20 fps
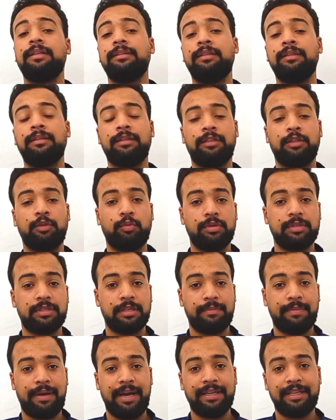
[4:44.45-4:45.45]
تقدر
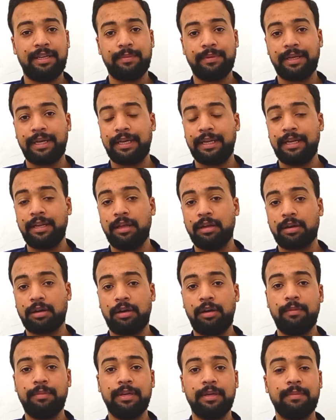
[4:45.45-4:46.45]
تتواصل معانا من خلال
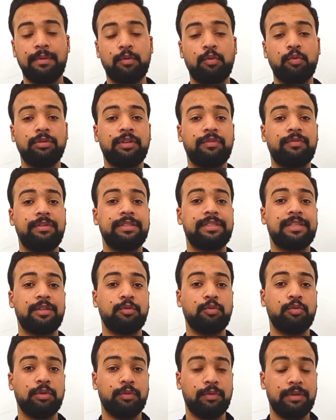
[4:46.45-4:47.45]
الارقام اللي موجوده في
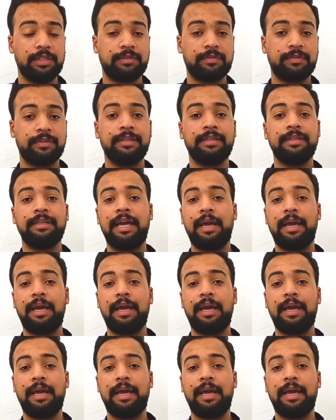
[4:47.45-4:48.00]
صندوق الوصف